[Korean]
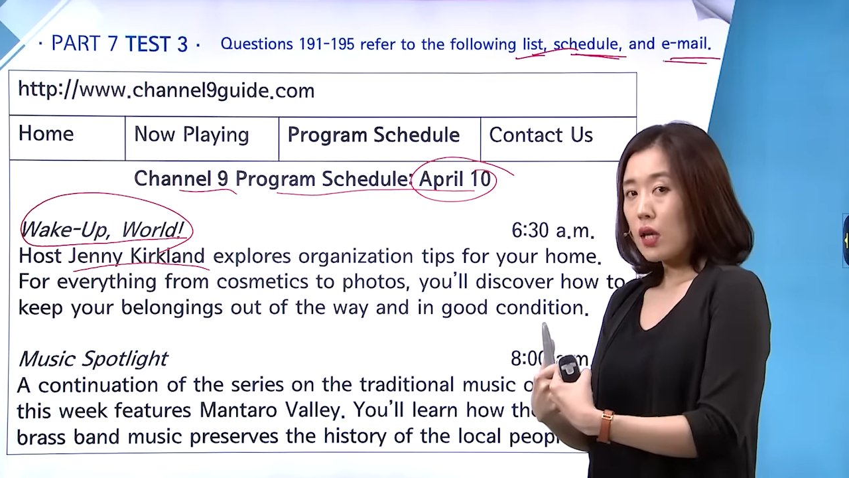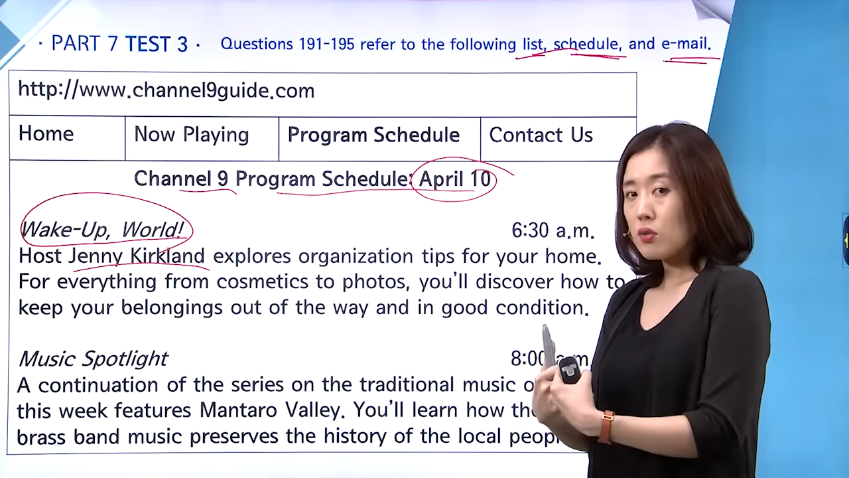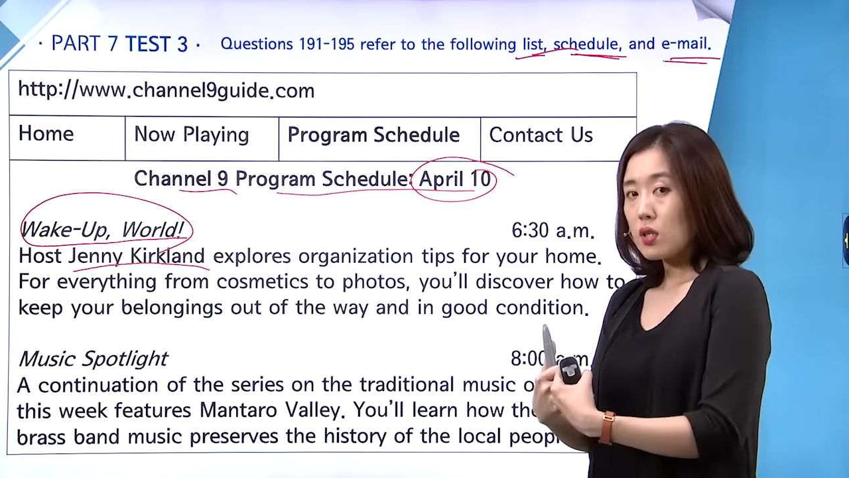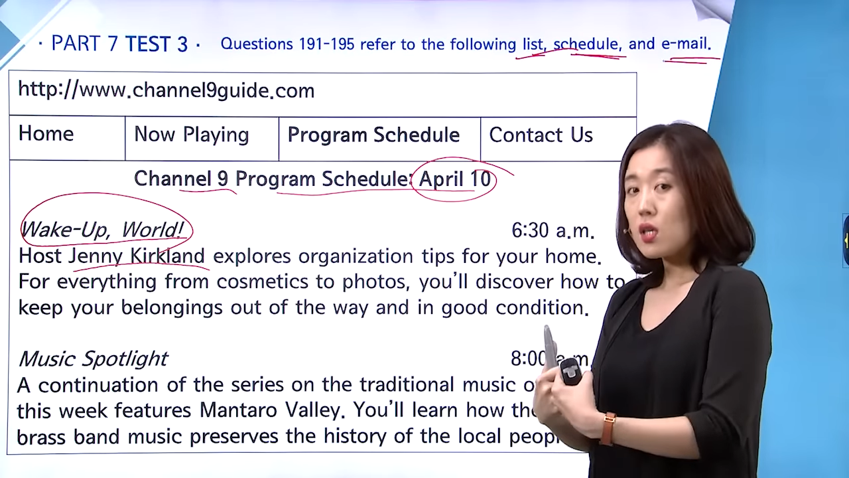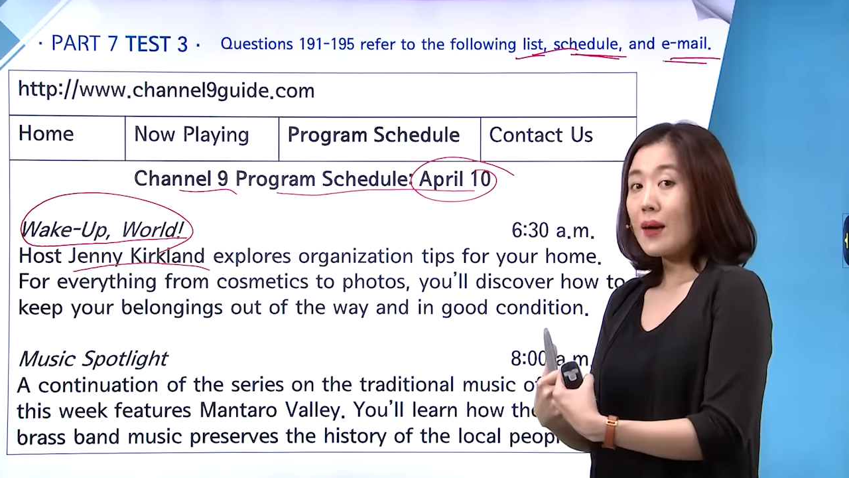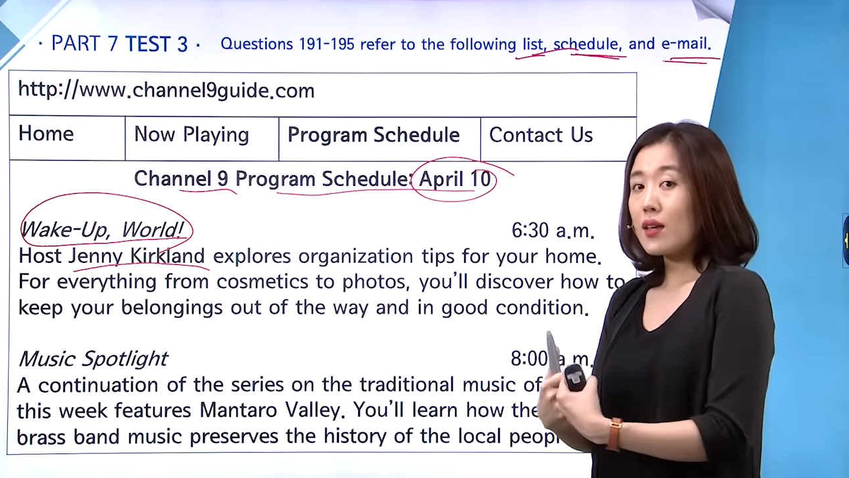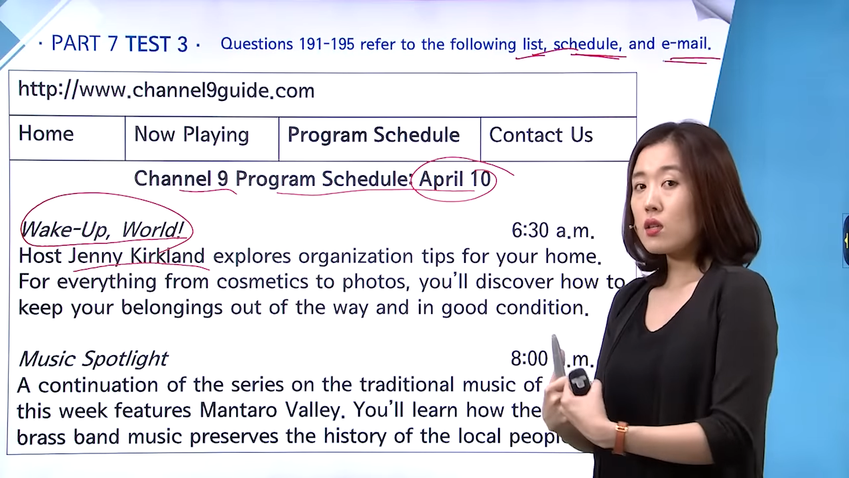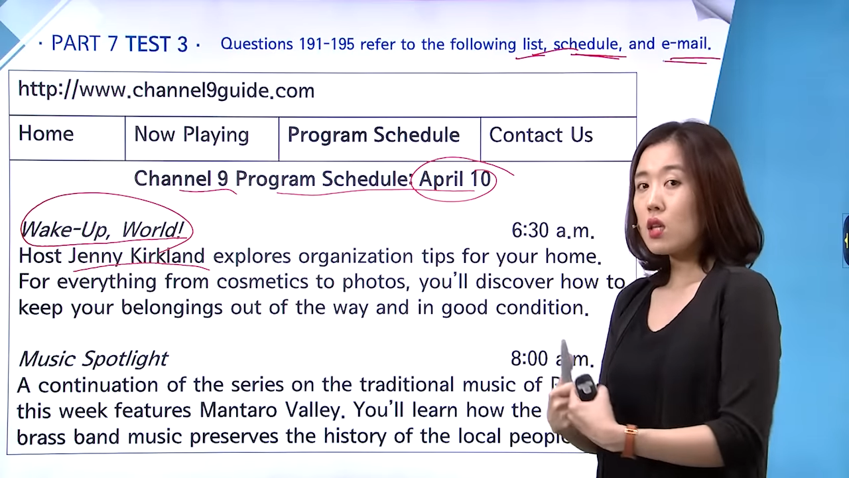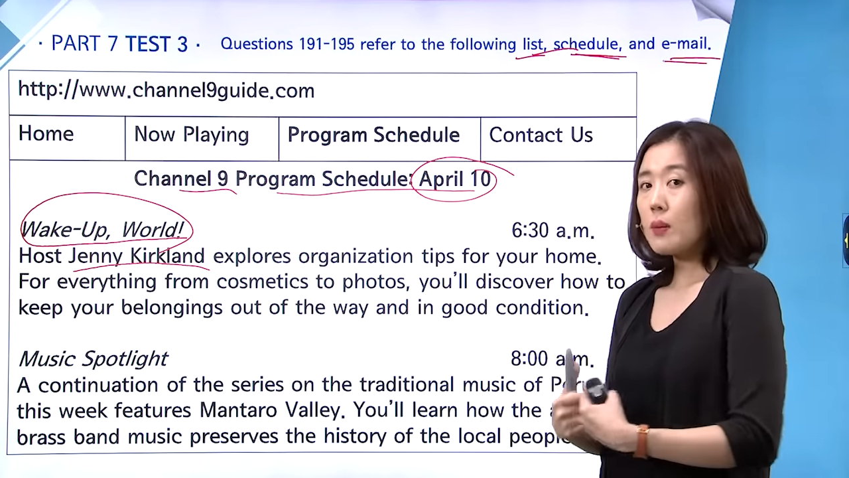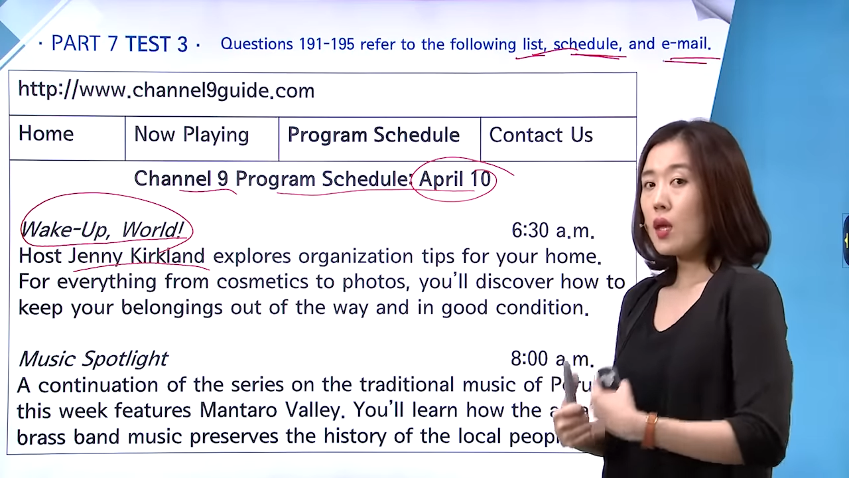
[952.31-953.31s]
나오는 게 되게 많기
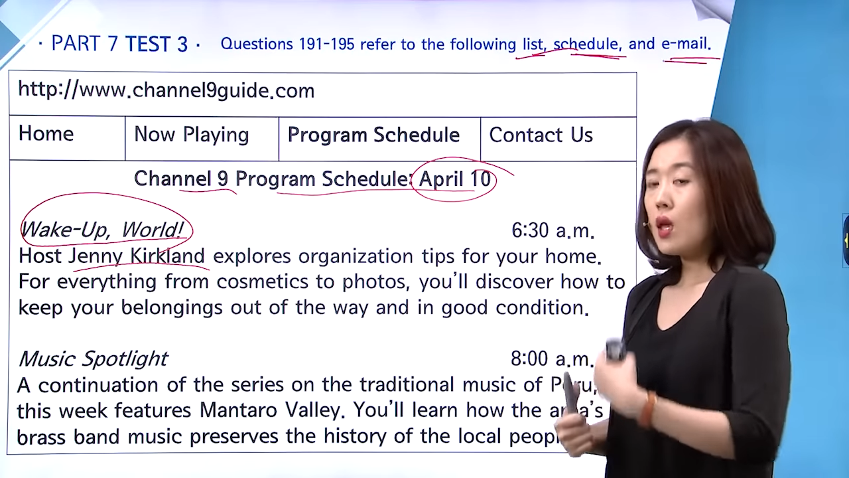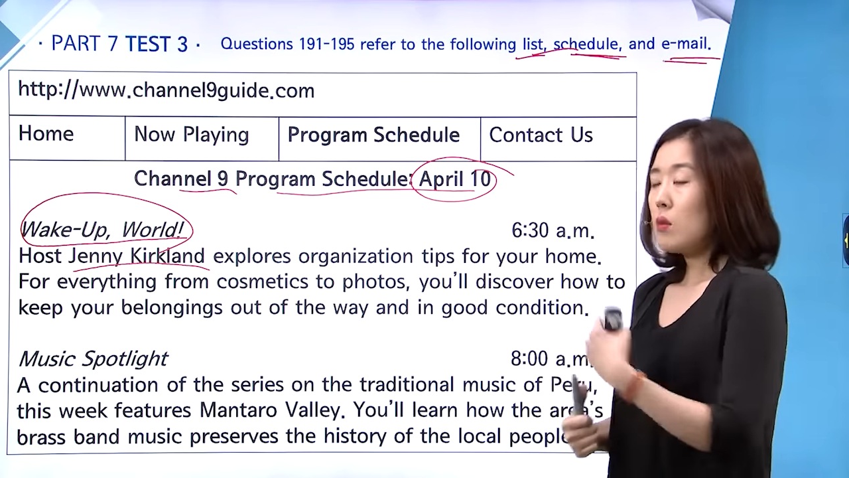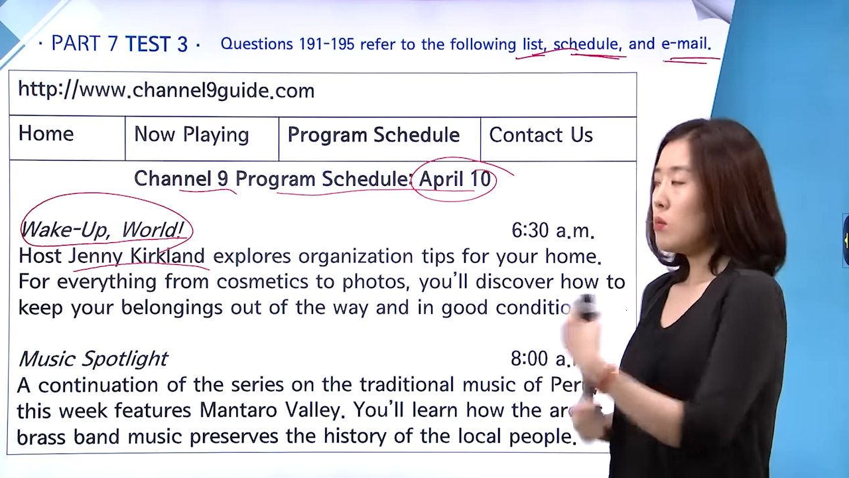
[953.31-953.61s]
때문에